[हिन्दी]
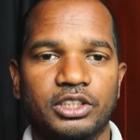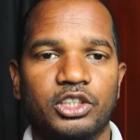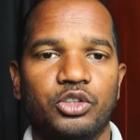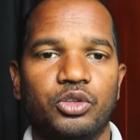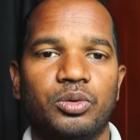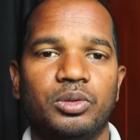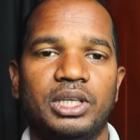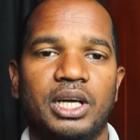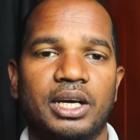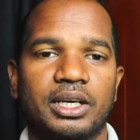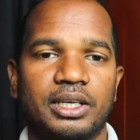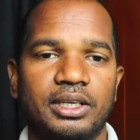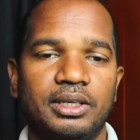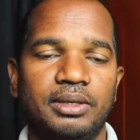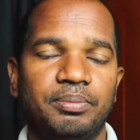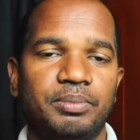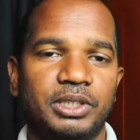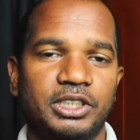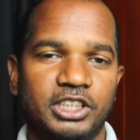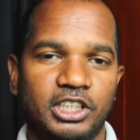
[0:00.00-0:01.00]
हो जाके
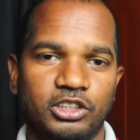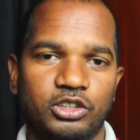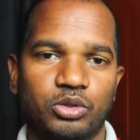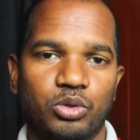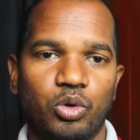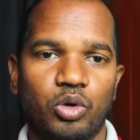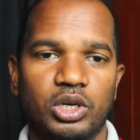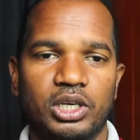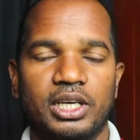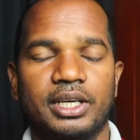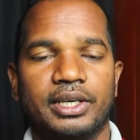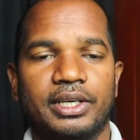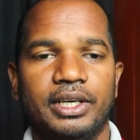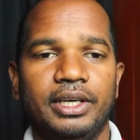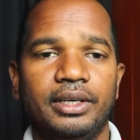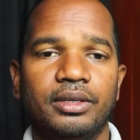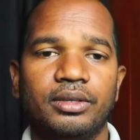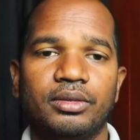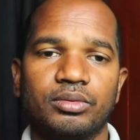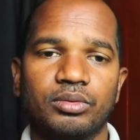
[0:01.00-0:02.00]
पीछे रोल करके
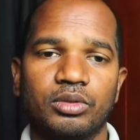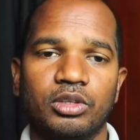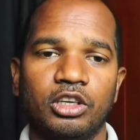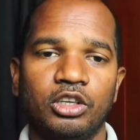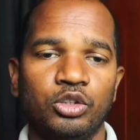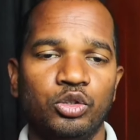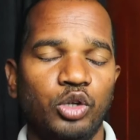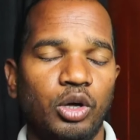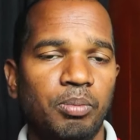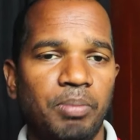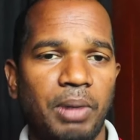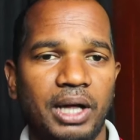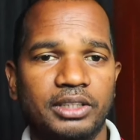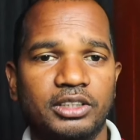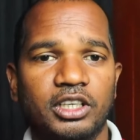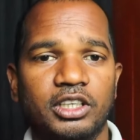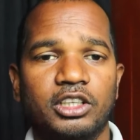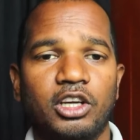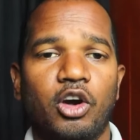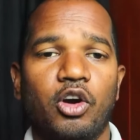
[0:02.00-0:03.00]
तो अब बात
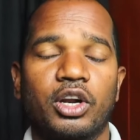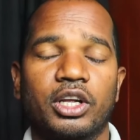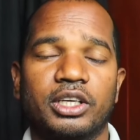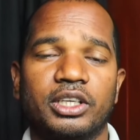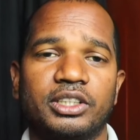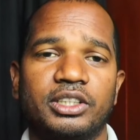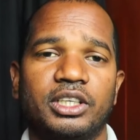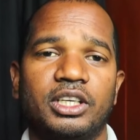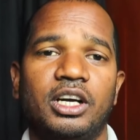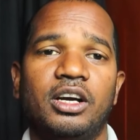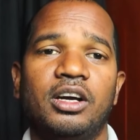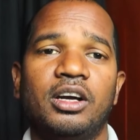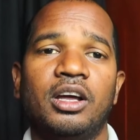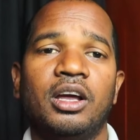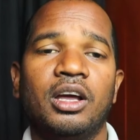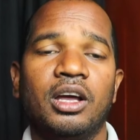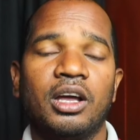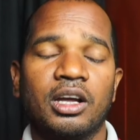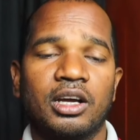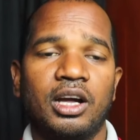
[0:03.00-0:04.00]
करते हैं और एक जगह
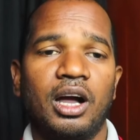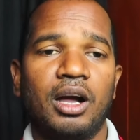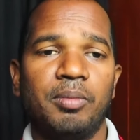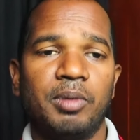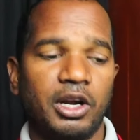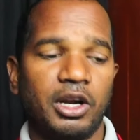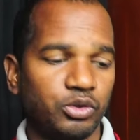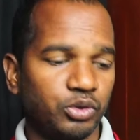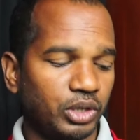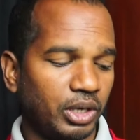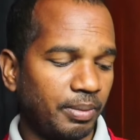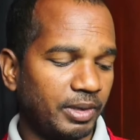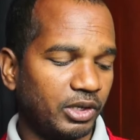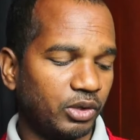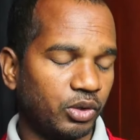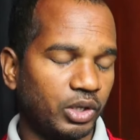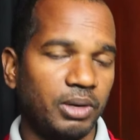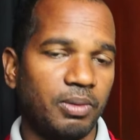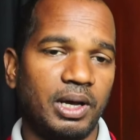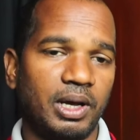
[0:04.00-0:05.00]
कहाँ बड़ा टूर्नामेंट
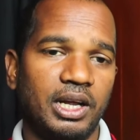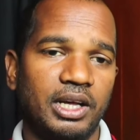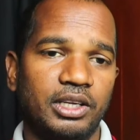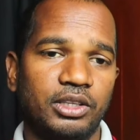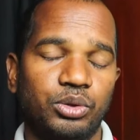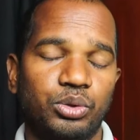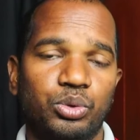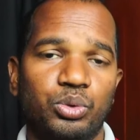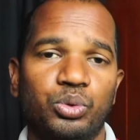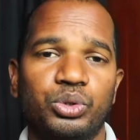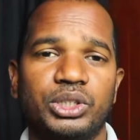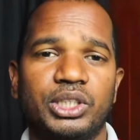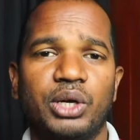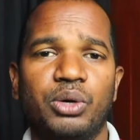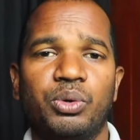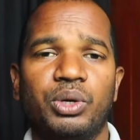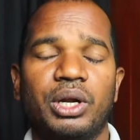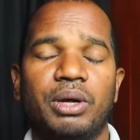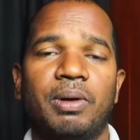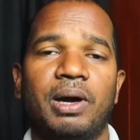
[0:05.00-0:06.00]
होने वाला है तो ये
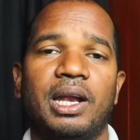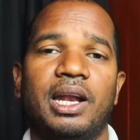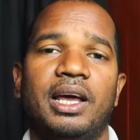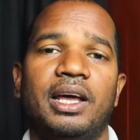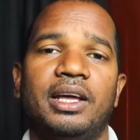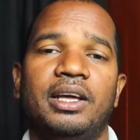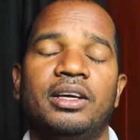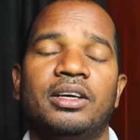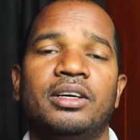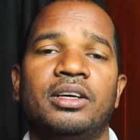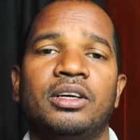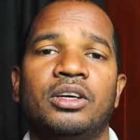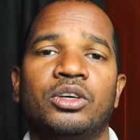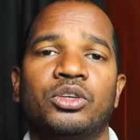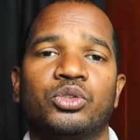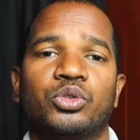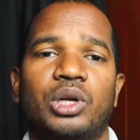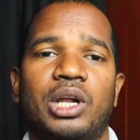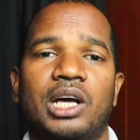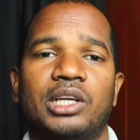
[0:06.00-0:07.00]
होने वाला है
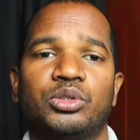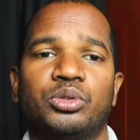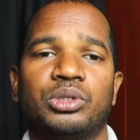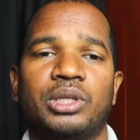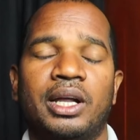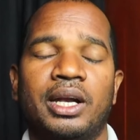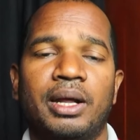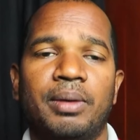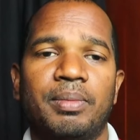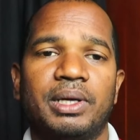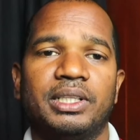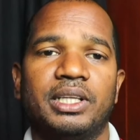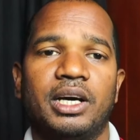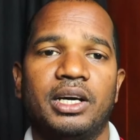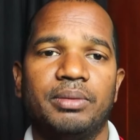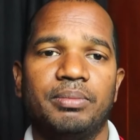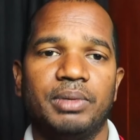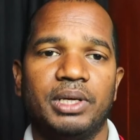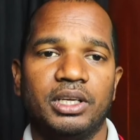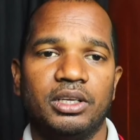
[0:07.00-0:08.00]
सोनातू थाना मैदान
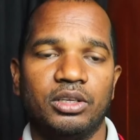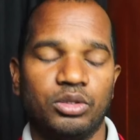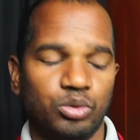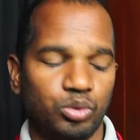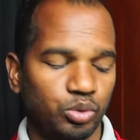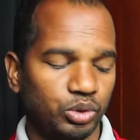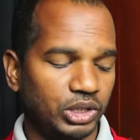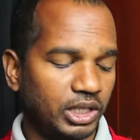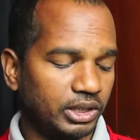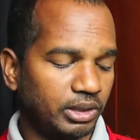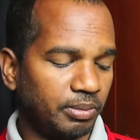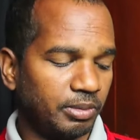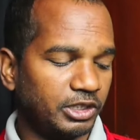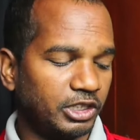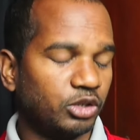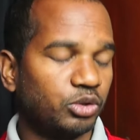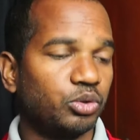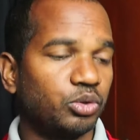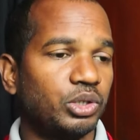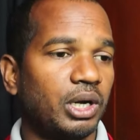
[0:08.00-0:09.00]
में तो ये ज़बरदस्त
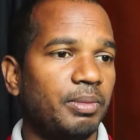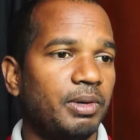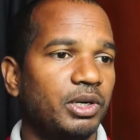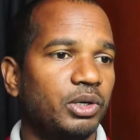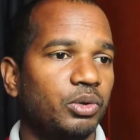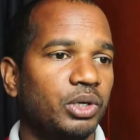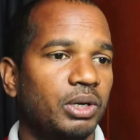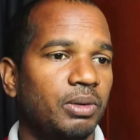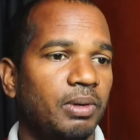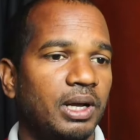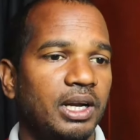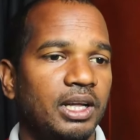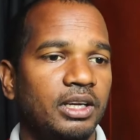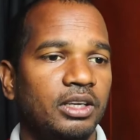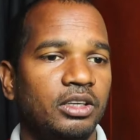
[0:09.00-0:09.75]
टूर्नामेंट होने वाला है